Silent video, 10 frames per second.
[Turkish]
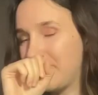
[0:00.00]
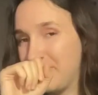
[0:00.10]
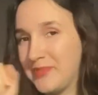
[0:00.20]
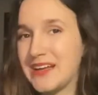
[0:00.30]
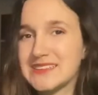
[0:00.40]

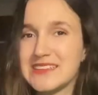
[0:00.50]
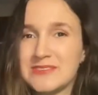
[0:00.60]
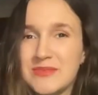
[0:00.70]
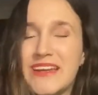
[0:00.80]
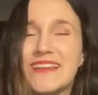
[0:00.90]
Biraz
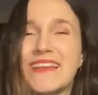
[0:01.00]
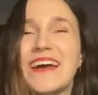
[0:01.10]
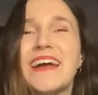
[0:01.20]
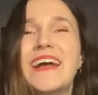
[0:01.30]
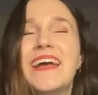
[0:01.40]
sesim
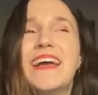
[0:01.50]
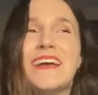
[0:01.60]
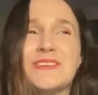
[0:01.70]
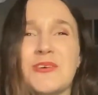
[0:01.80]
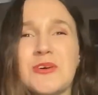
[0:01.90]
gitti.
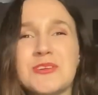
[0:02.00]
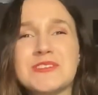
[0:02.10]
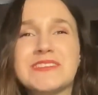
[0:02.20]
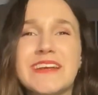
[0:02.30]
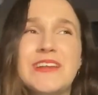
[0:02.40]
Çok
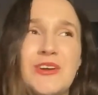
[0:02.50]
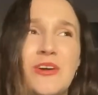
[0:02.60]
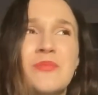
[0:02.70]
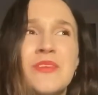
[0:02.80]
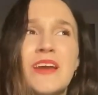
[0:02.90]
konuşunca gidiyor.
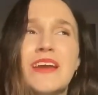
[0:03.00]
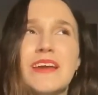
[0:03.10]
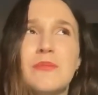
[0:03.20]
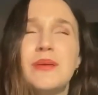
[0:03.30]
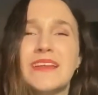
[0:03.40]

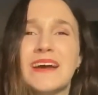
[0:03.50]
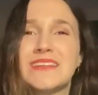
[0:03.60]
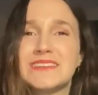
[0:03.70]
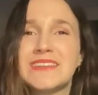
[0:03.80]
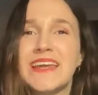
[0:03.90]
Bir
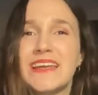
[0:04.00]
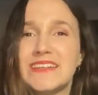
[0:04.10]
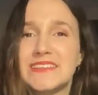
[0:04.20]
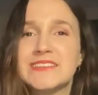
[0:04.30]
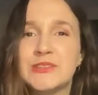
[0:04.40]
tane
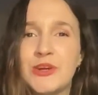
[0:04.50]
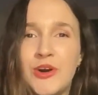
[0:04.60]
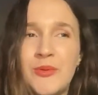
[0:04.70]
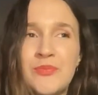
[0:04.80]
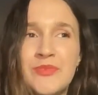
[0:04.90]
sinek
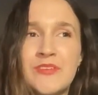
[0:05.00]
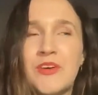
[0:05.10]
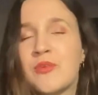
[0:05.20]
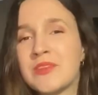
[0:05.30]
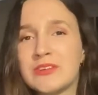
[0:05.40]
çiziyor
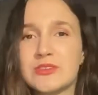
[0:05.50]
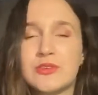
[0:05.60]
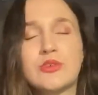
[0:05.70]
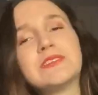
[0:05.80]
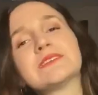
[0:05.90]
ve ondan
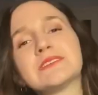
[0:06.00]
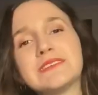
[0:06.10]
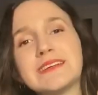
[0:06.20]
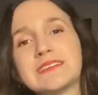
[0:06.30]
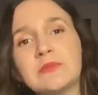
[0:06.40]
sonra hocasını
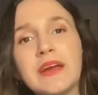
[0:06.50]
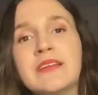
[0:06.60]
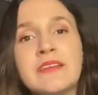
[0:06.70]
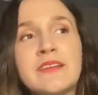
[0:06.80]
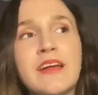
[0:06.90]
teslim
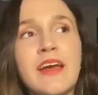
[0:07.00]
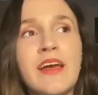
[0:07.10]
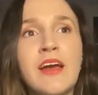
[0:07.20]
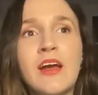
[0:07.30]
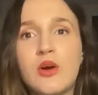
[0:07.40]
edince
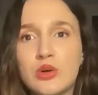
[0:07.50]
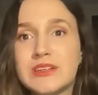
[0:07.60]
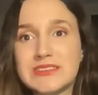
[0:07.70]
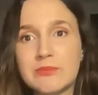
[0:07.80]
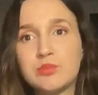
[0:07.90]

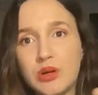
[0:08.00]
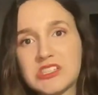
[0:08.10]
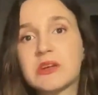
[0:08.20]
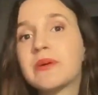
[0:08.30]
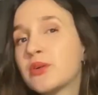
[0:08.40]
Hocası da bu
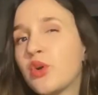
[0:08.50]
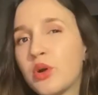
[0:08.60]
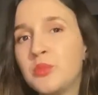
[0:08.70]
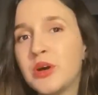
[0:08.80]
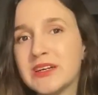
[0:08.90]
aşamayı
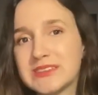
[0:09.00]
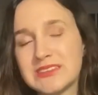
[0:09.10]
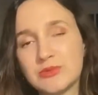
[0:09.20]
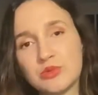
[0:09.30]
görmüyor aslında.